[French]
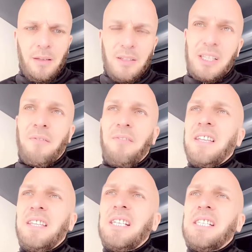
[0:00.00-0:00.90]
Ça fait
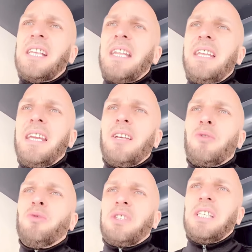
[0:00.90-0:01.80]
des années
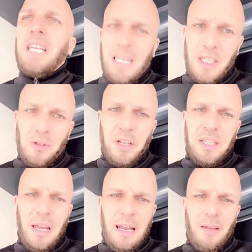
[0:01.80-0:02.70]
qu'on tire la sonnette
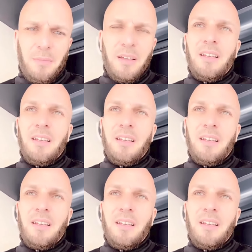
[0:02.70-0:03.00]
d'alarme.